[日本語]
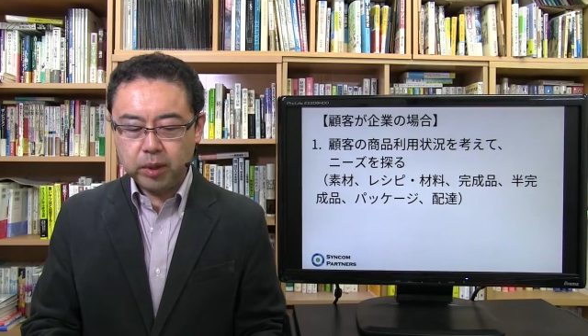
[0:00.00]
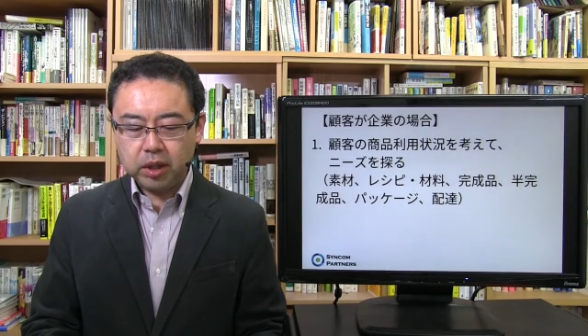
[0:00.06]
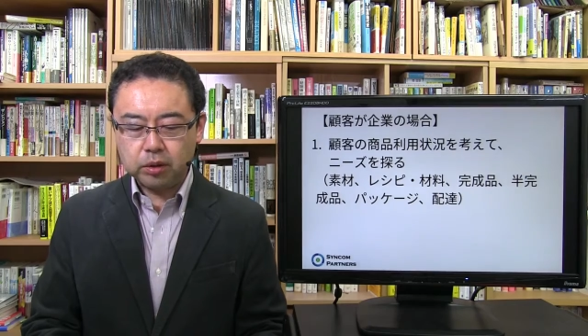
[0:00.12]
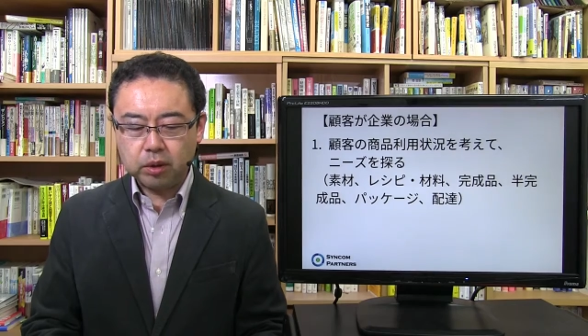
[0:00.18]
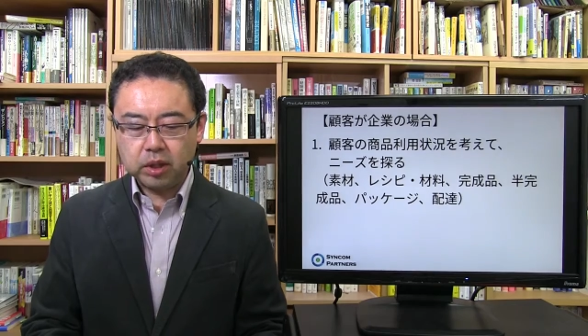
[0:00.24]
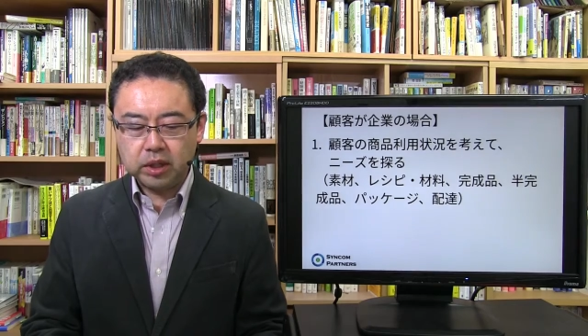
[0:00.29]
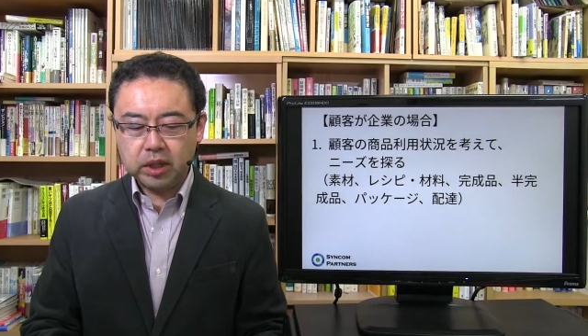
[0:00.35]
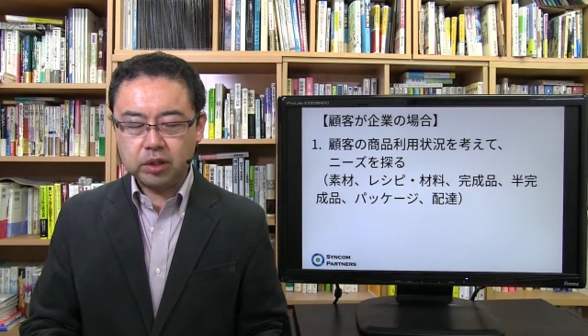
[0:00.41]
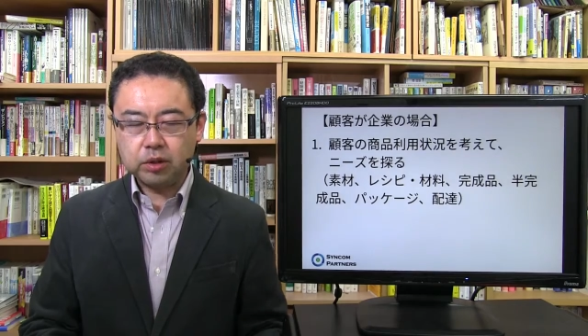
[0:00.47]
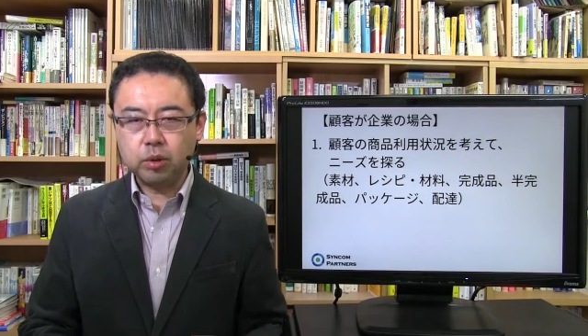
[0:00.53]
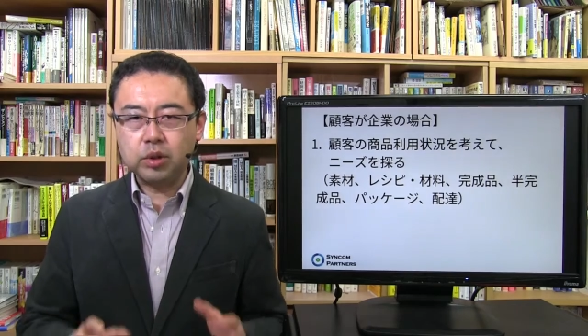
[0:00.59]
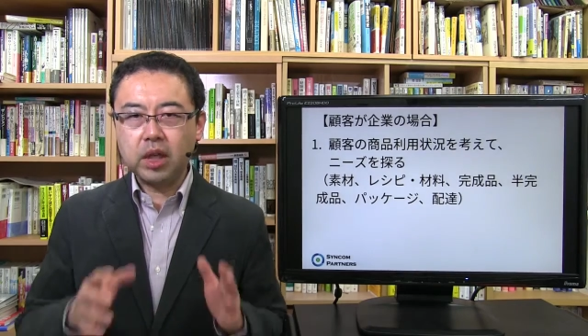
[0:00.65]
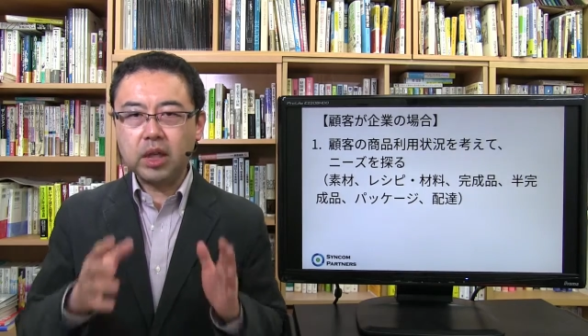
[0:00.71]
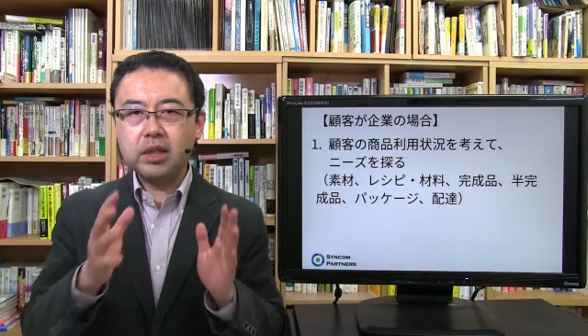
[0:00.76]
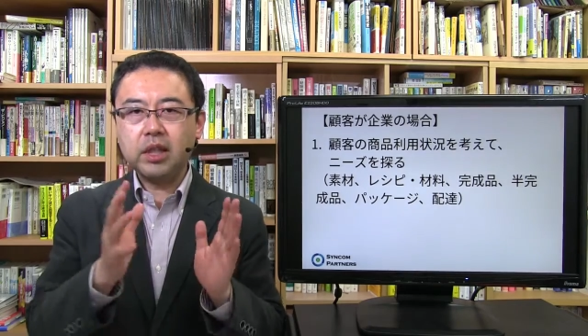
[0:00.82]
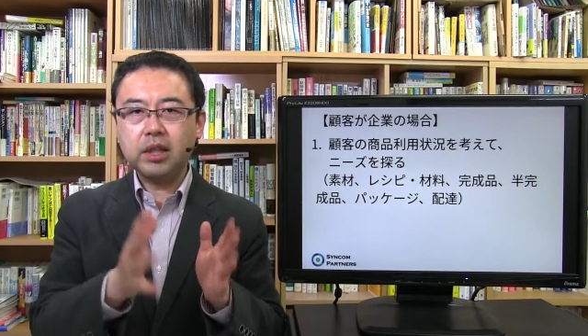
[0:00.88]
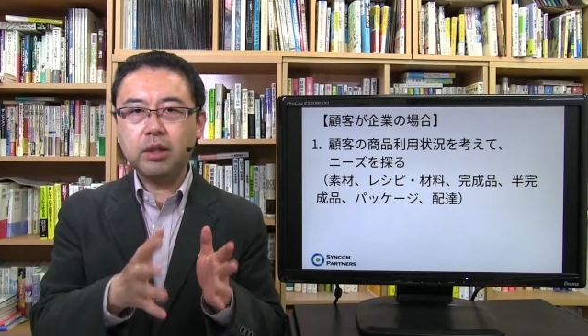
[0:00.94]
パーとかで素
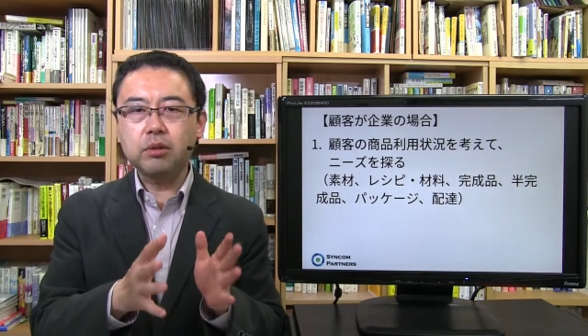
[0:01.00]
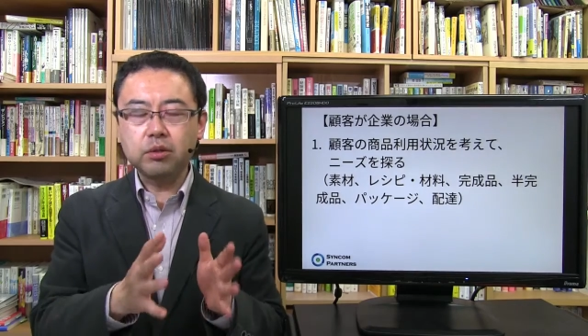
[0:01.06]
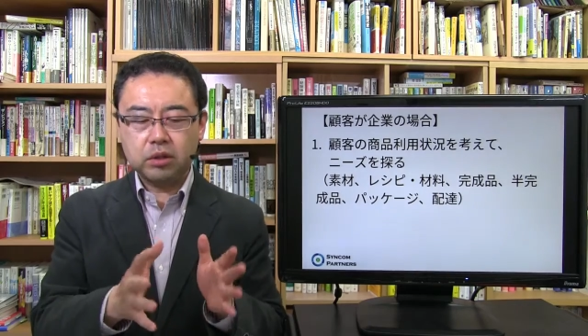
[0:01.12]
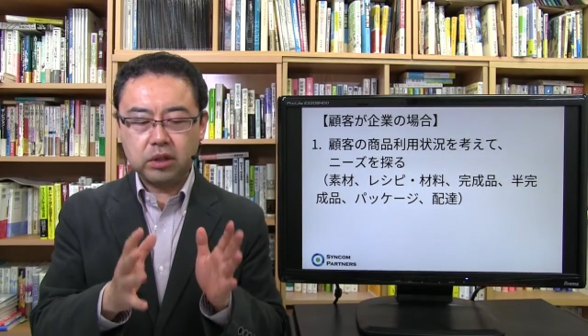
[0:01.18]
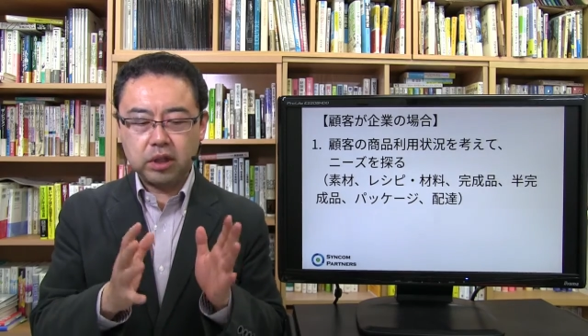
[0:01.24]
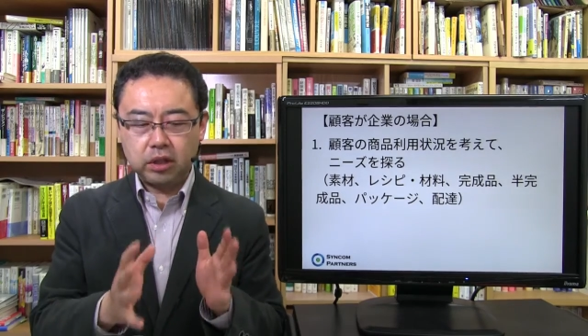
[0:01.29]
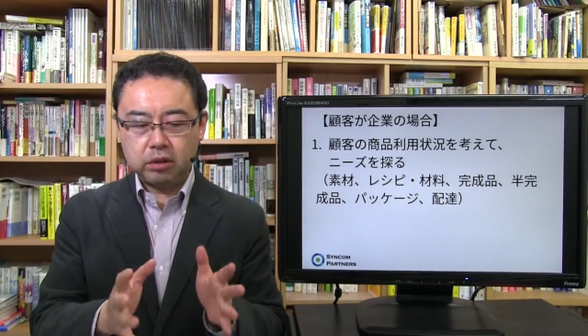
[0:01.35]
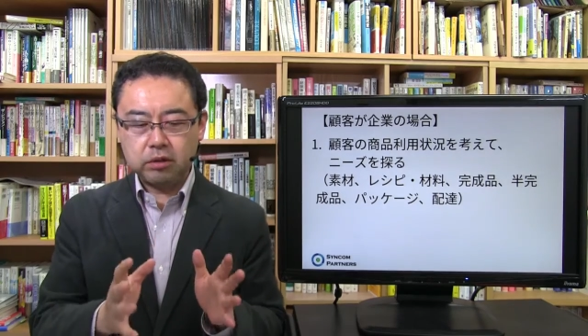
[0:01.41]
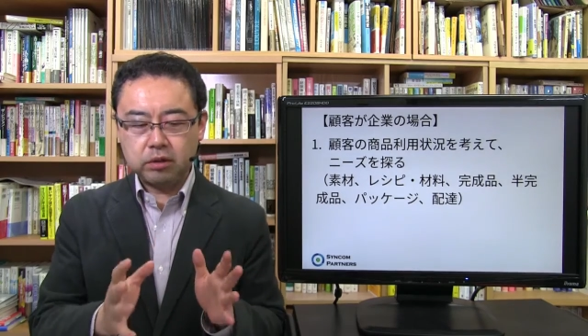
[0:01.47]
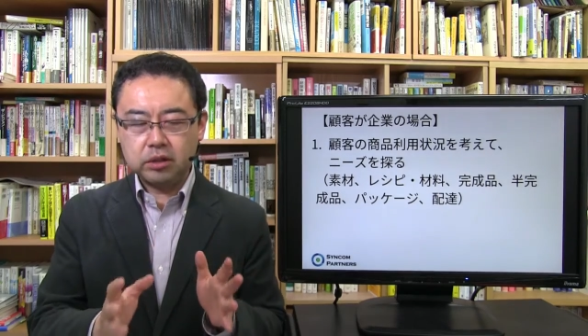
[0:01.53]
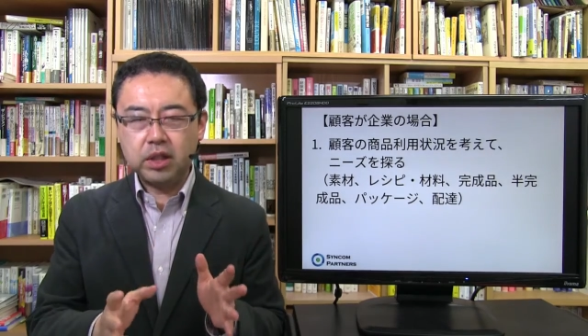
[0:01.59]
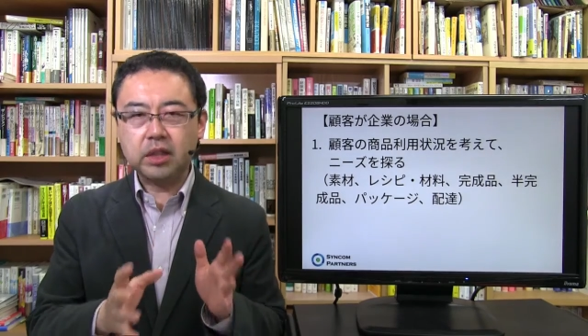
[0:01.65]
材だけを売ってる、